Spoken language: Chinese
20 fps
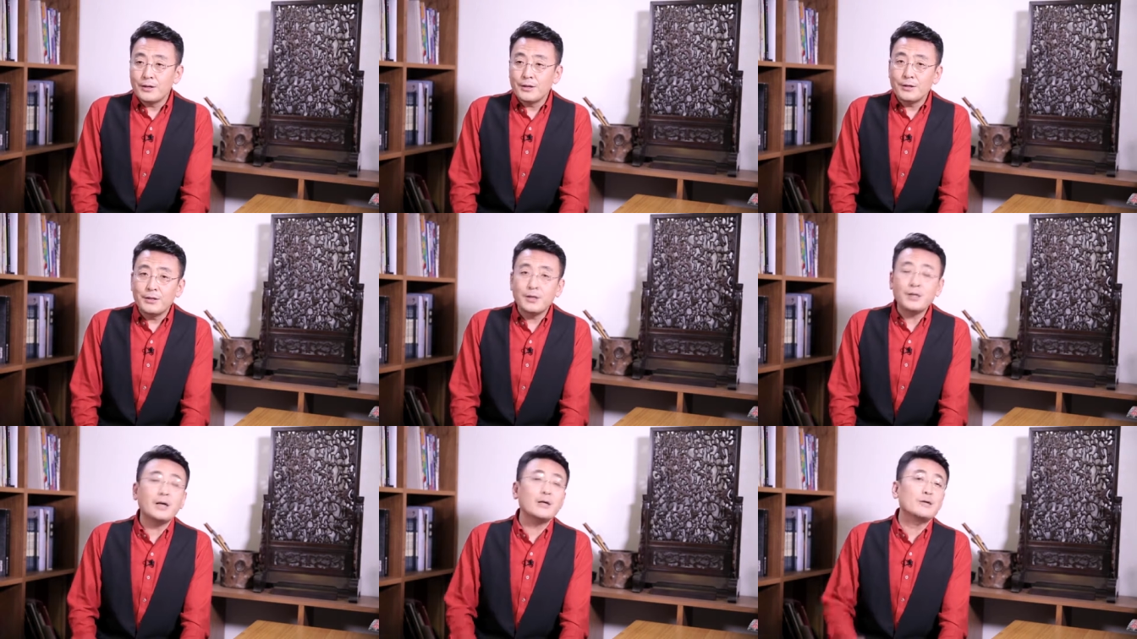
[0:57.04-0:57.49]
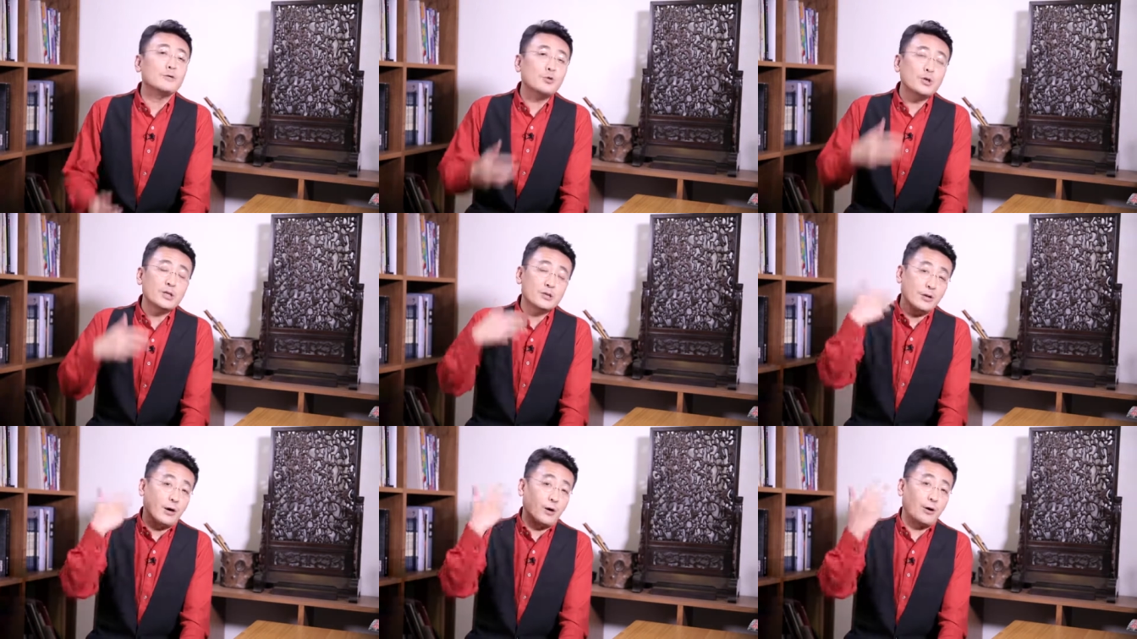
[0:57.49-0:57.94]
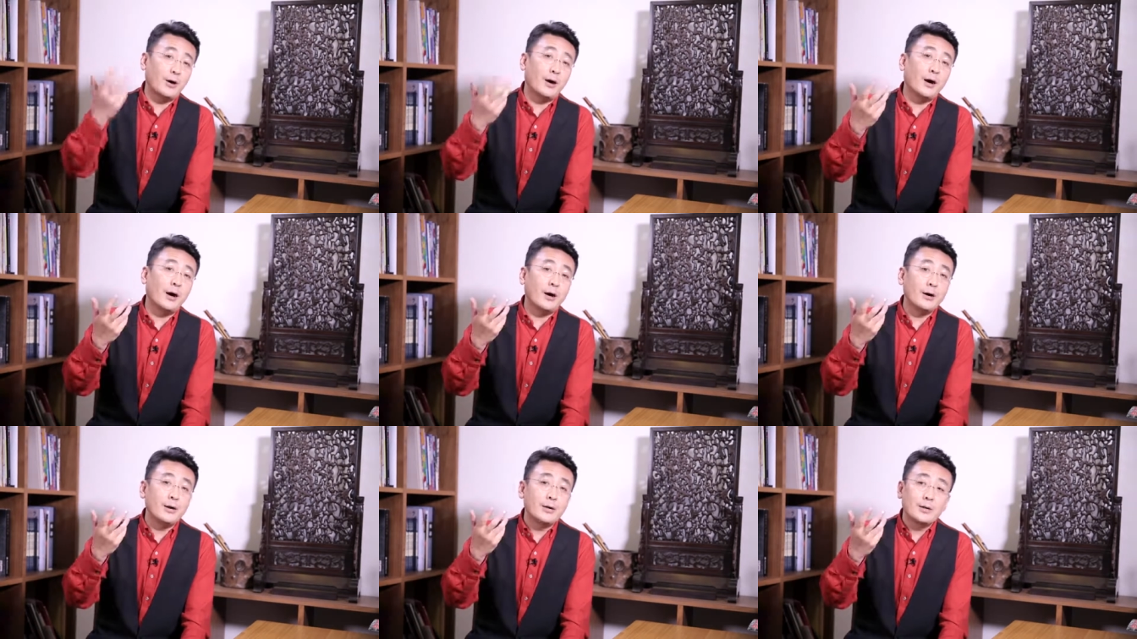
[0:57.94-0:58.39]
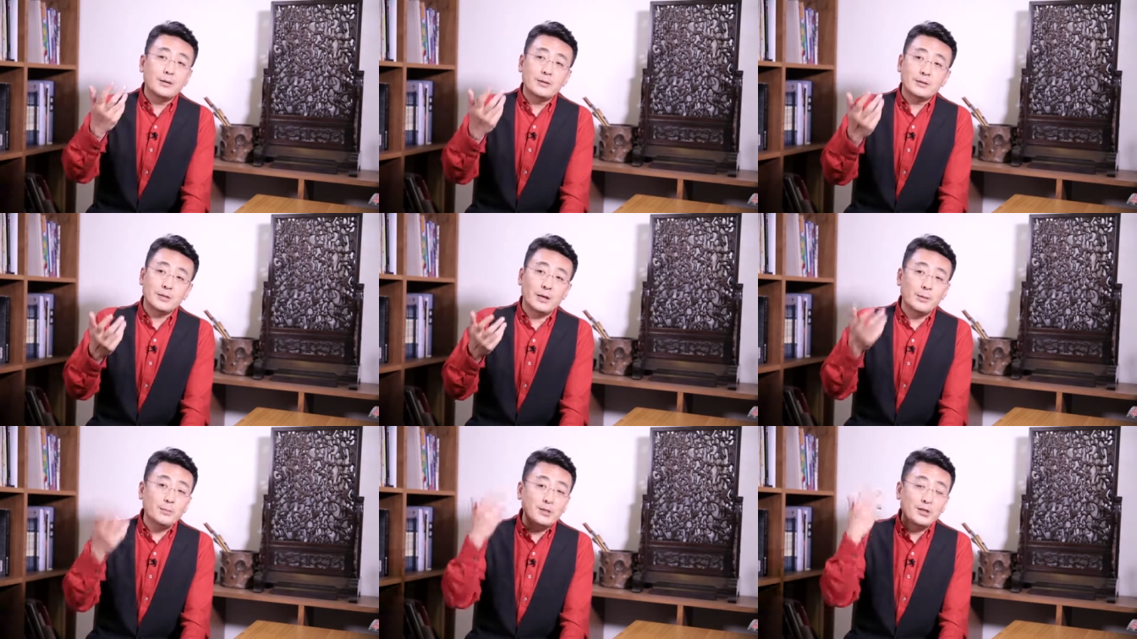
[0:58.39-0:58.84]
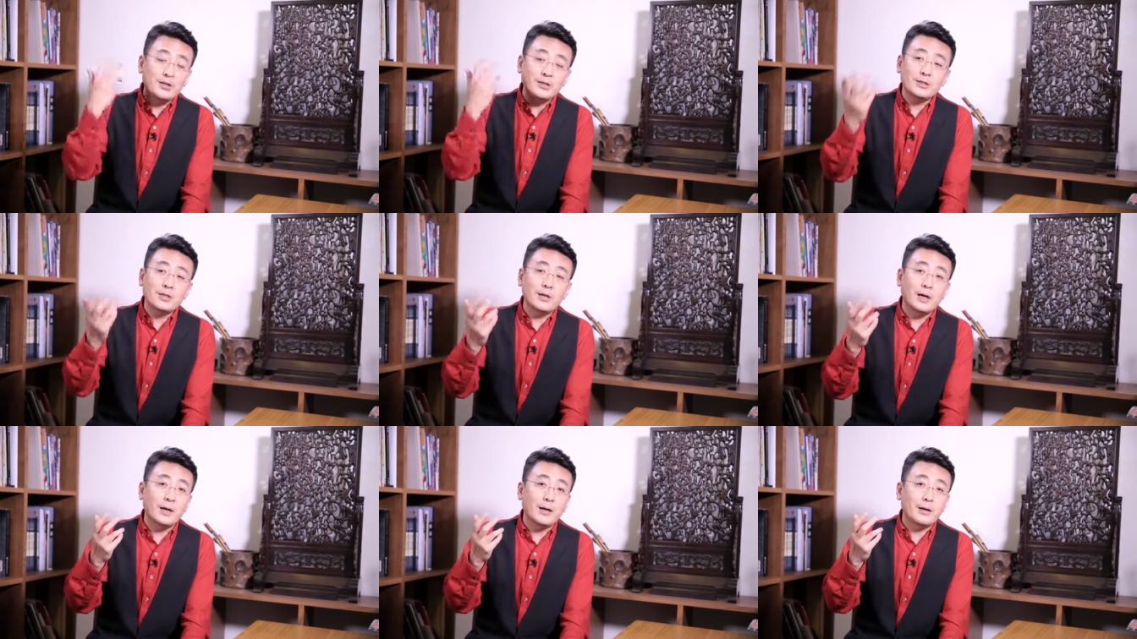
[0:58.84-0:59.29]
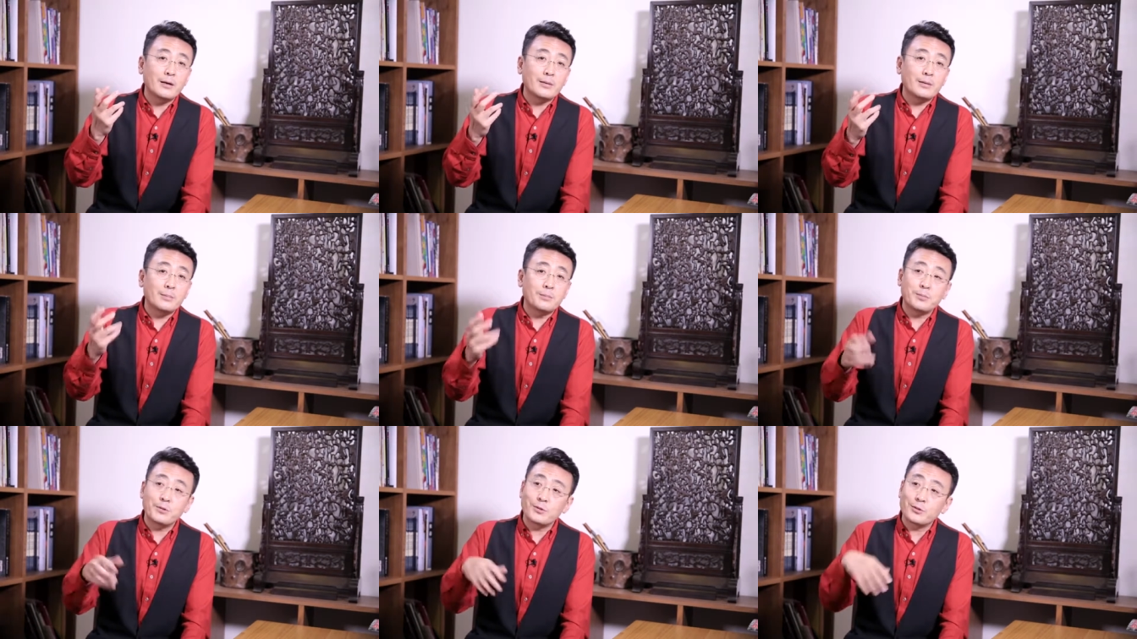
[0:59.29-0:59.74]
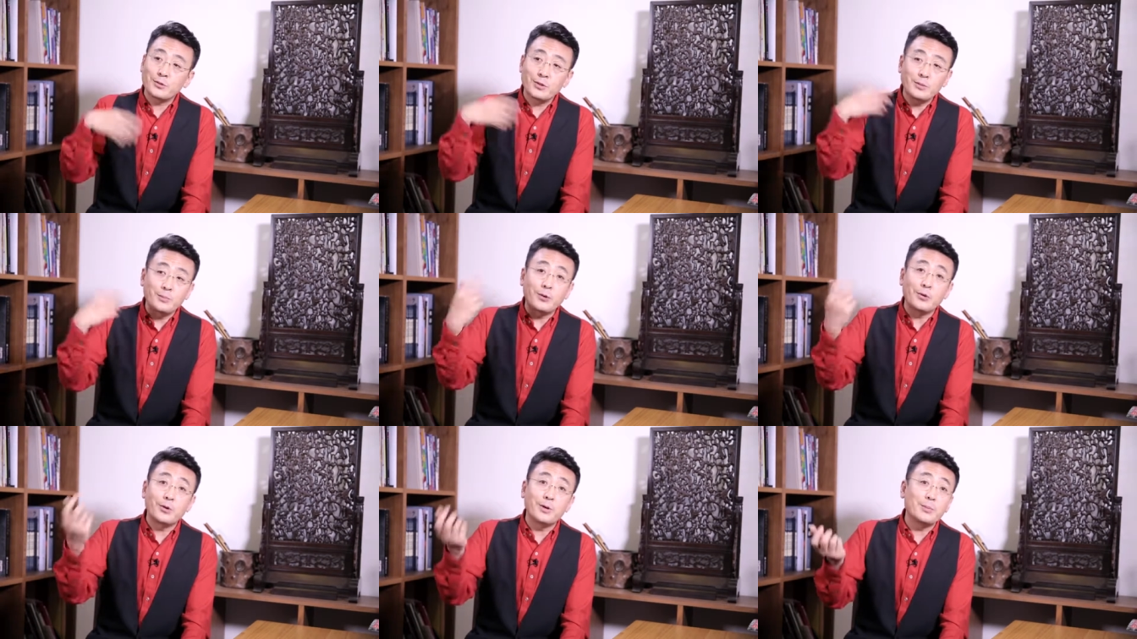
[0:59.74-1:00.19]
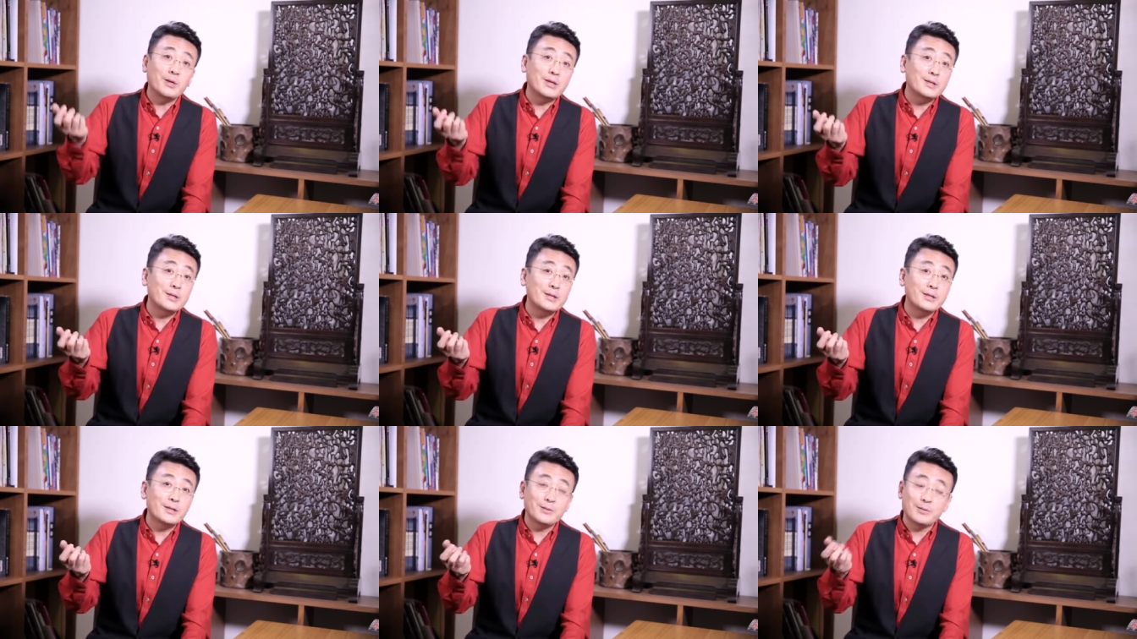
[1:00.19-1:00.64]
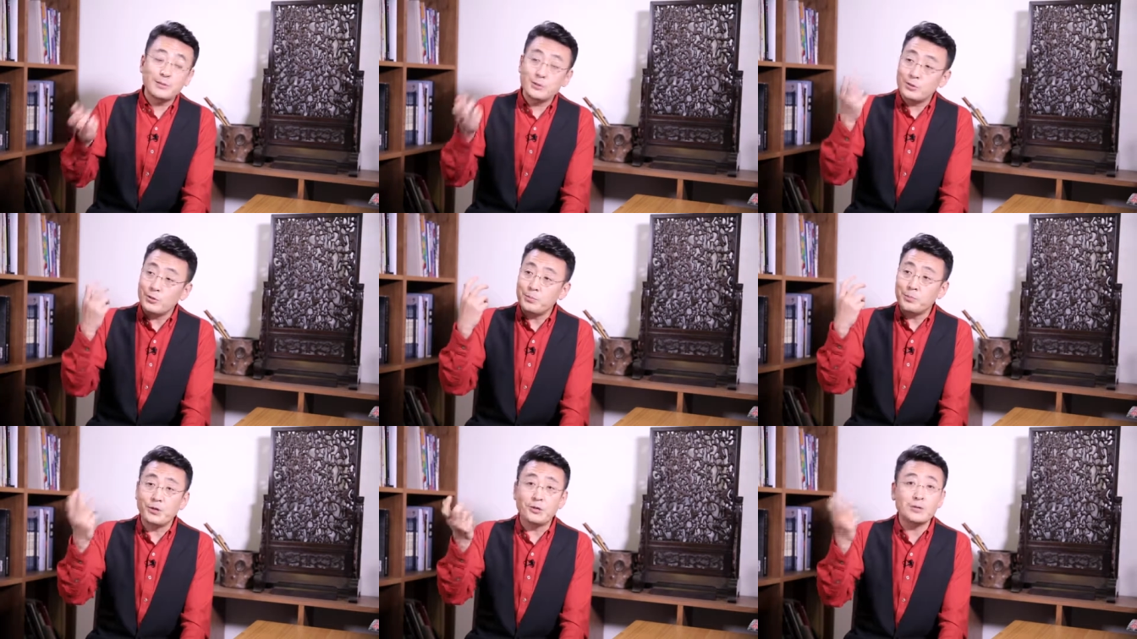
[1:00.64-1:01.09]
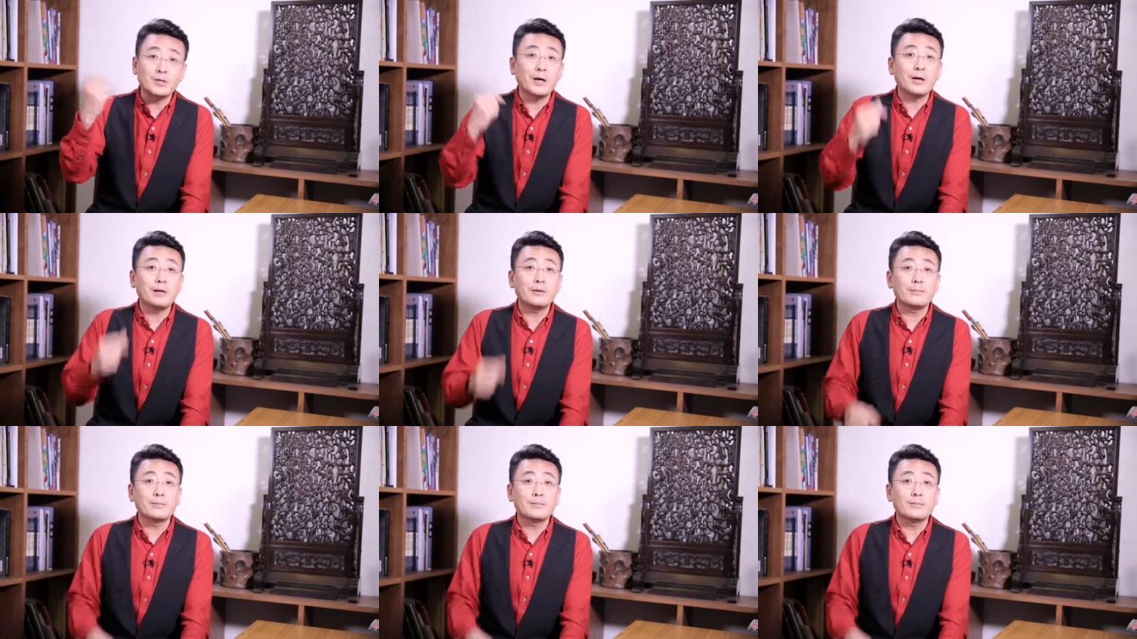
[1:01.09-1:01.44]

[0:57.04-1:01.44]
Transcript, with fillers: 你看，最早啊，咱们听见，比如说某个明星说嫖娼，